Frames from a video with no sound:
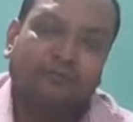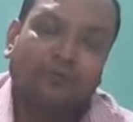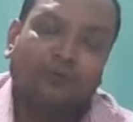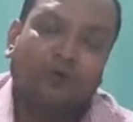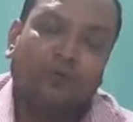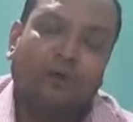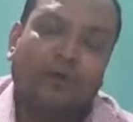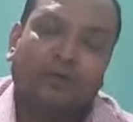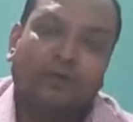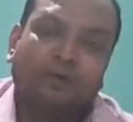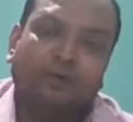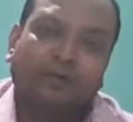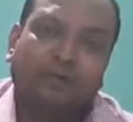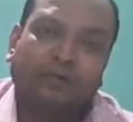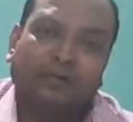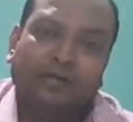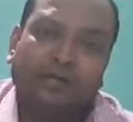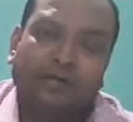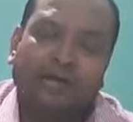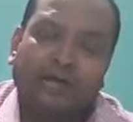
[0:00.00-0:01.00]
অবাক হলো
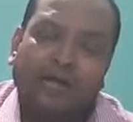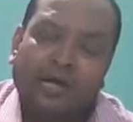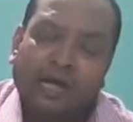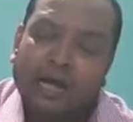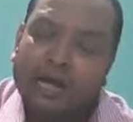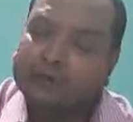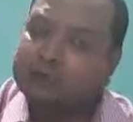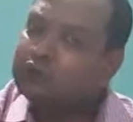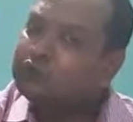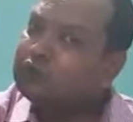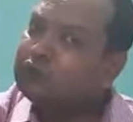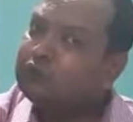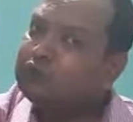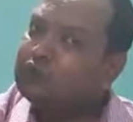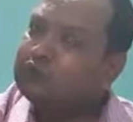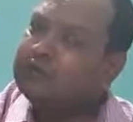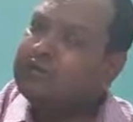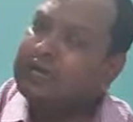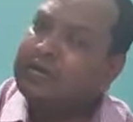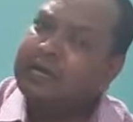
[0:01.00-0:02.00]
তারা এত
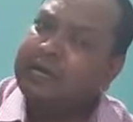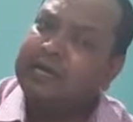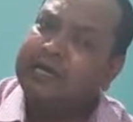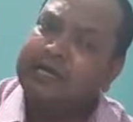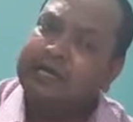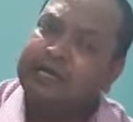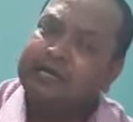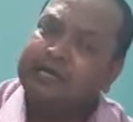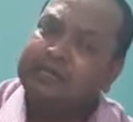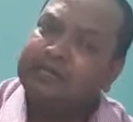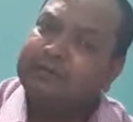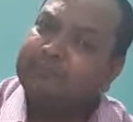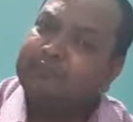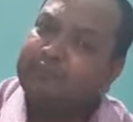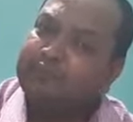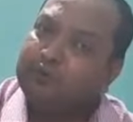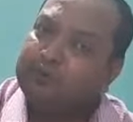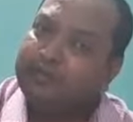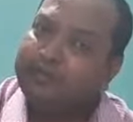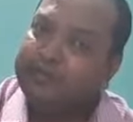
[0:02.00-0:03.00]
সুন্দর জায়গায় যে
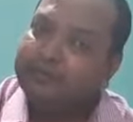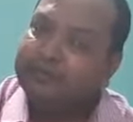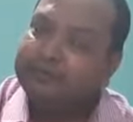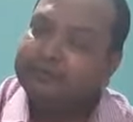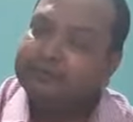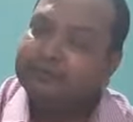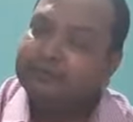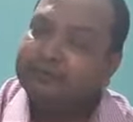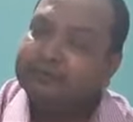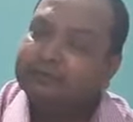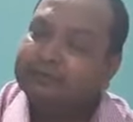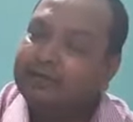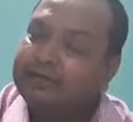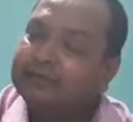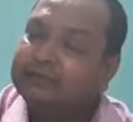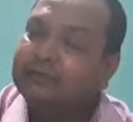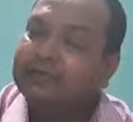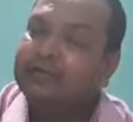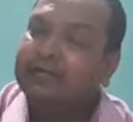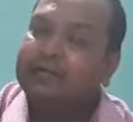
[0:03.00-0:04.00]
ফুল নেই
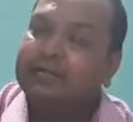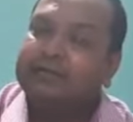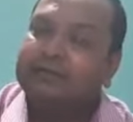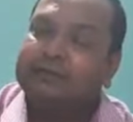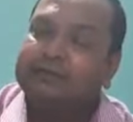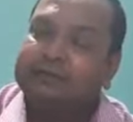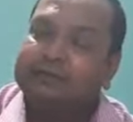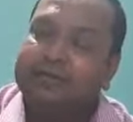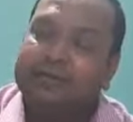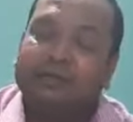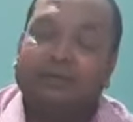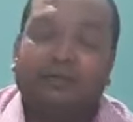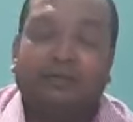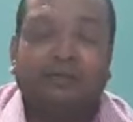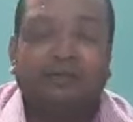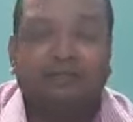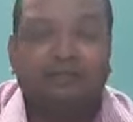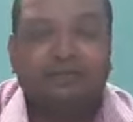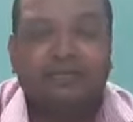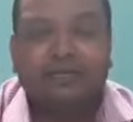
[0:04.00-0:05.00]
তাই তারা তাদের
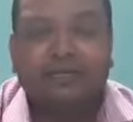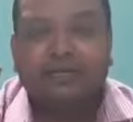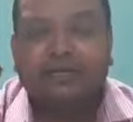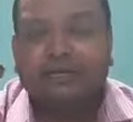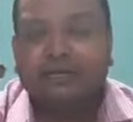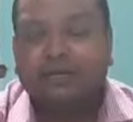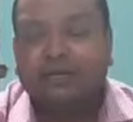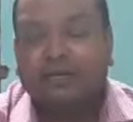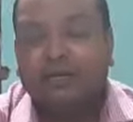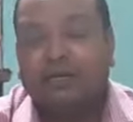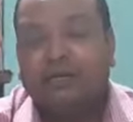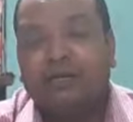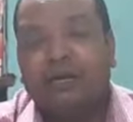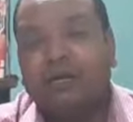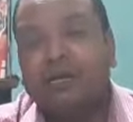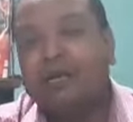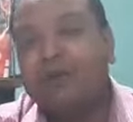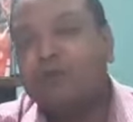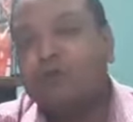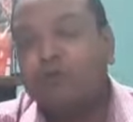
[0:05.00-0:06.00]
দেশ থেকে
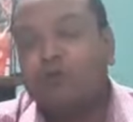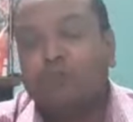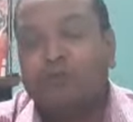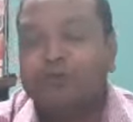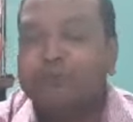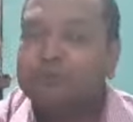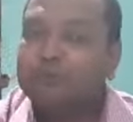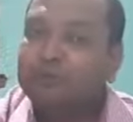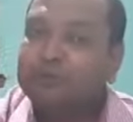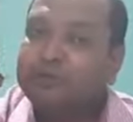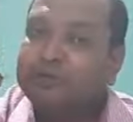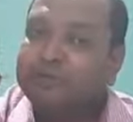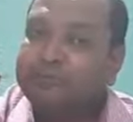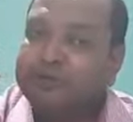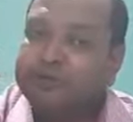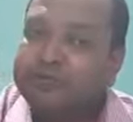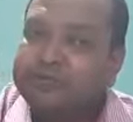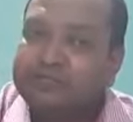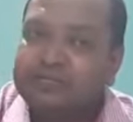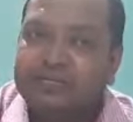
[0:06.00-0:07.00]
নানা রকমের ফুলের
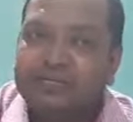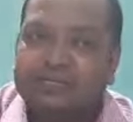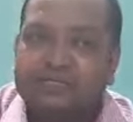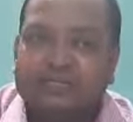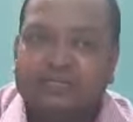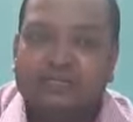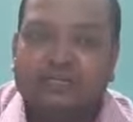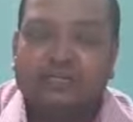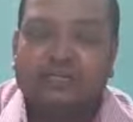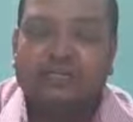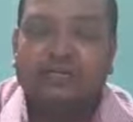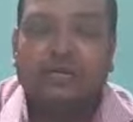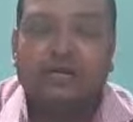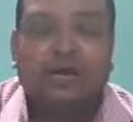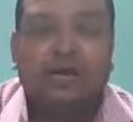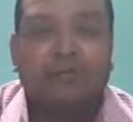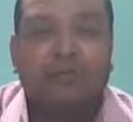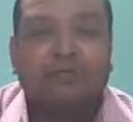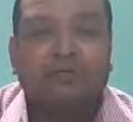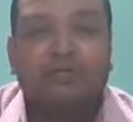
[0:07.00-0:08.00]
বীজ নিয়ে এসে
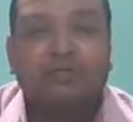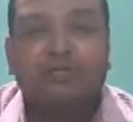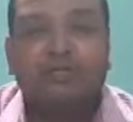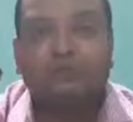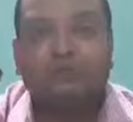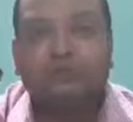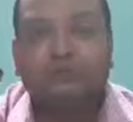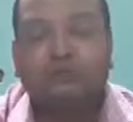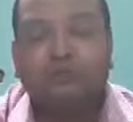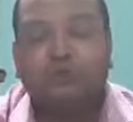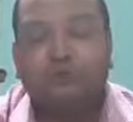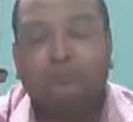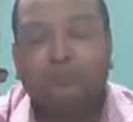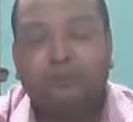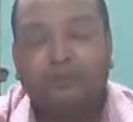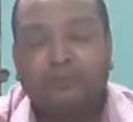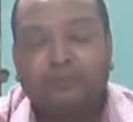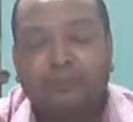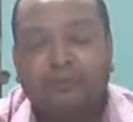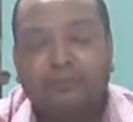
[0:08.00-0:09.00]
আমাদের সুন্দর
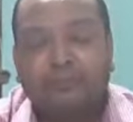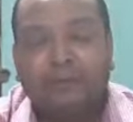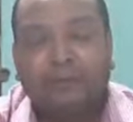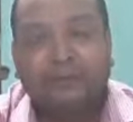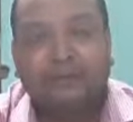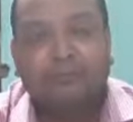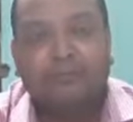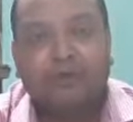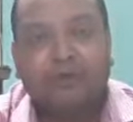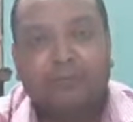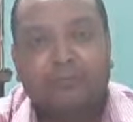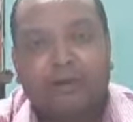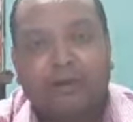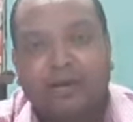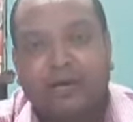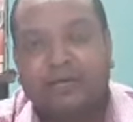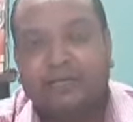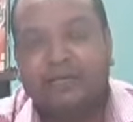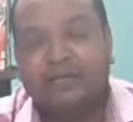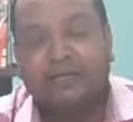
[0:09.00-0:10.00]
পৃথিবীর পাতাভরা
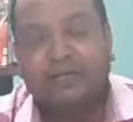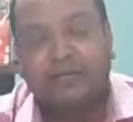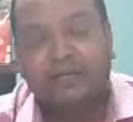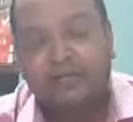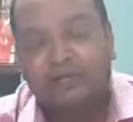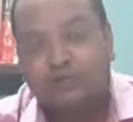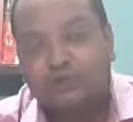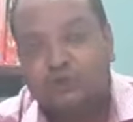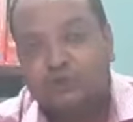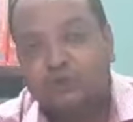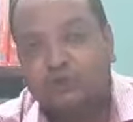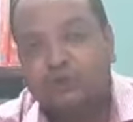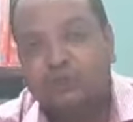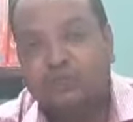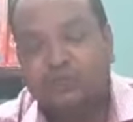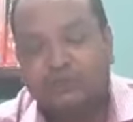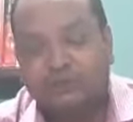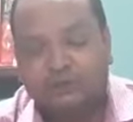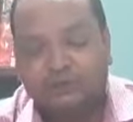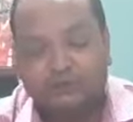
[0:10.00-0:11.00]
বাগানে
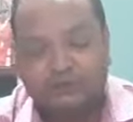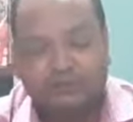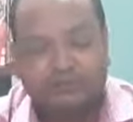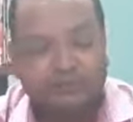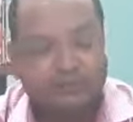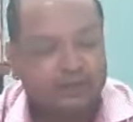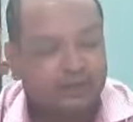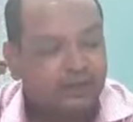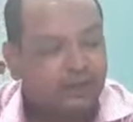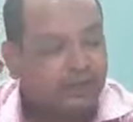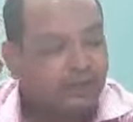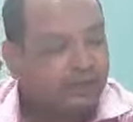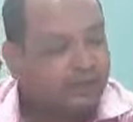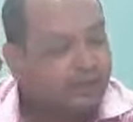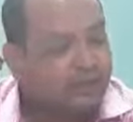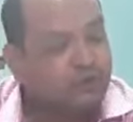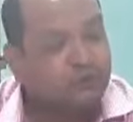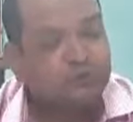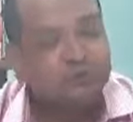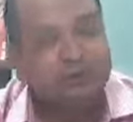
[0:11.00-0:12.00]
ছড়িয়ে দিল
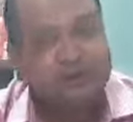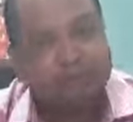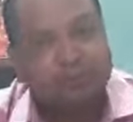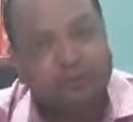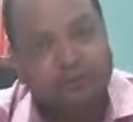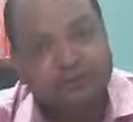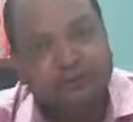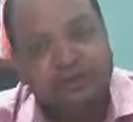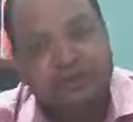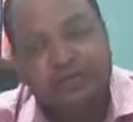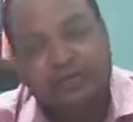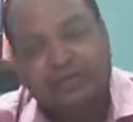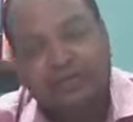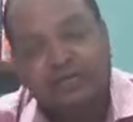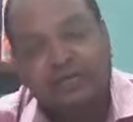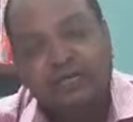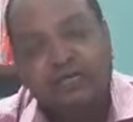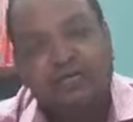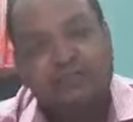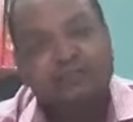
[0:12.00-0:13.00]
কিছুদিনের মধ্যেই
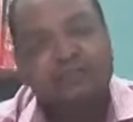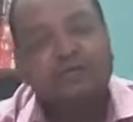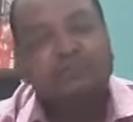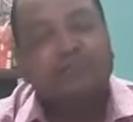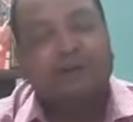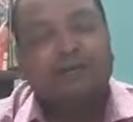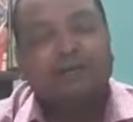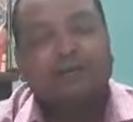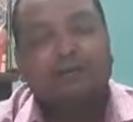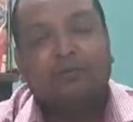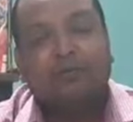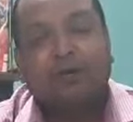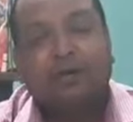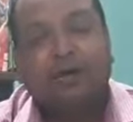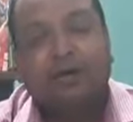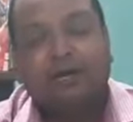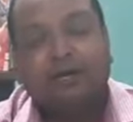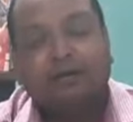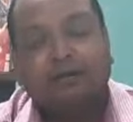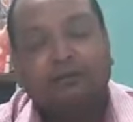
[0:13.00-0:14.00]
সেই পাতাভরা
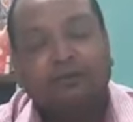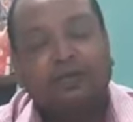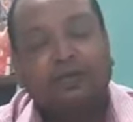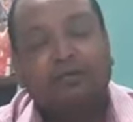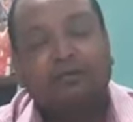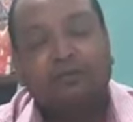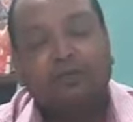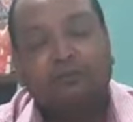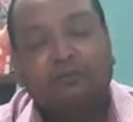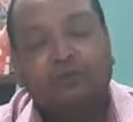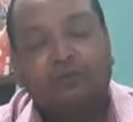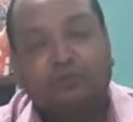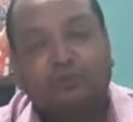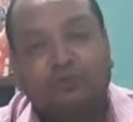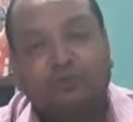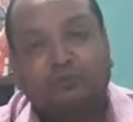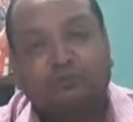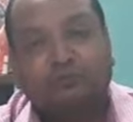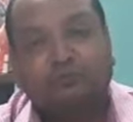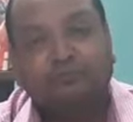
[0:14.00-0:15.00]
সেই সমস্ত
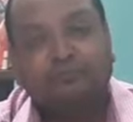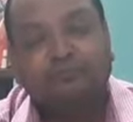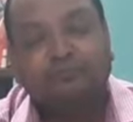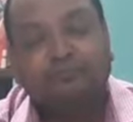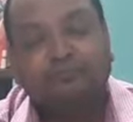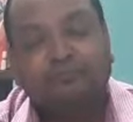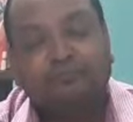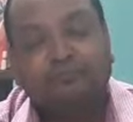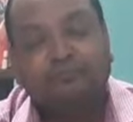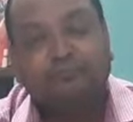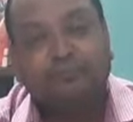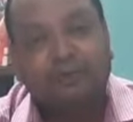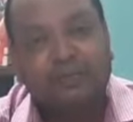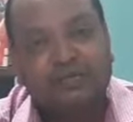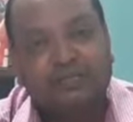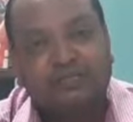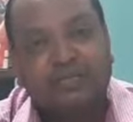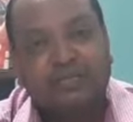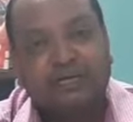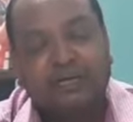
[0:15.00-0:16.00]

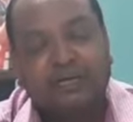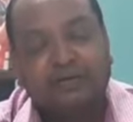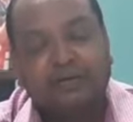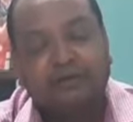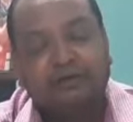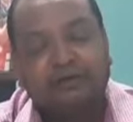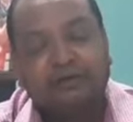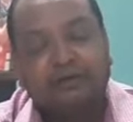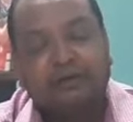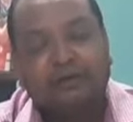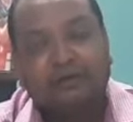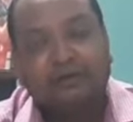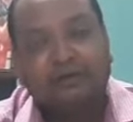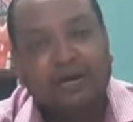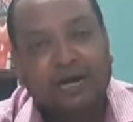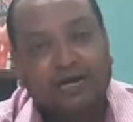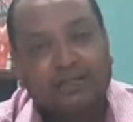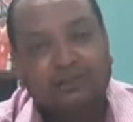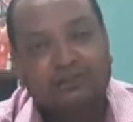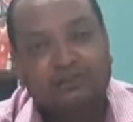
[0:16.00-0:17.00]
বীজ থেকে
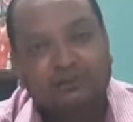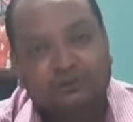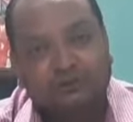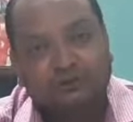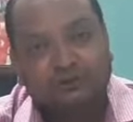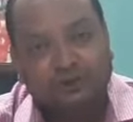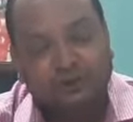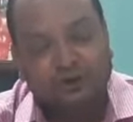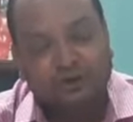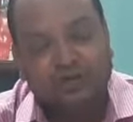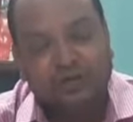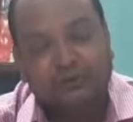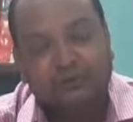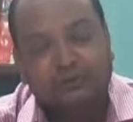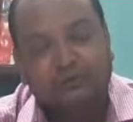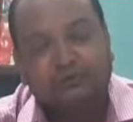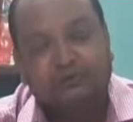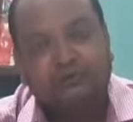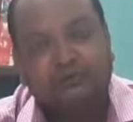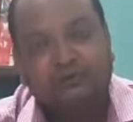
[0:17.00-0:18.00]
গাছ গজালো
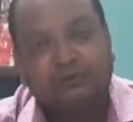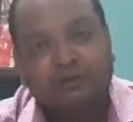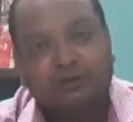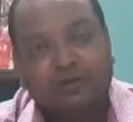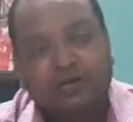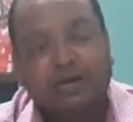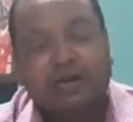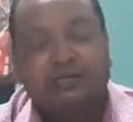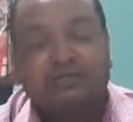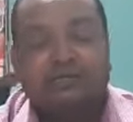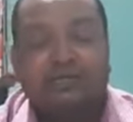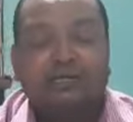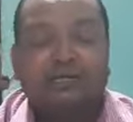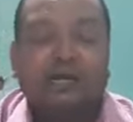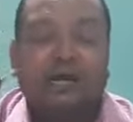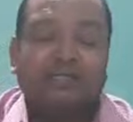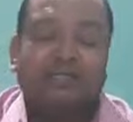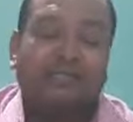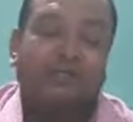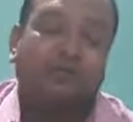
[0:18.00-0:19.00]
আর সেই
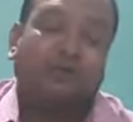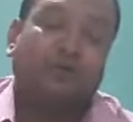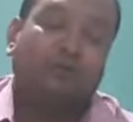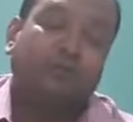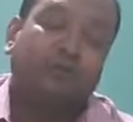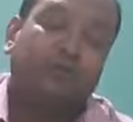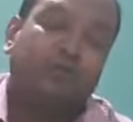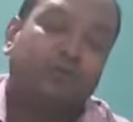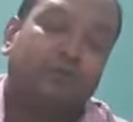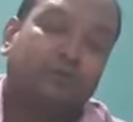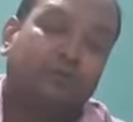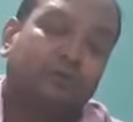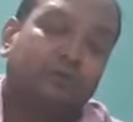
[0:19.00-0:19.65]
গাছে জন্ম নিল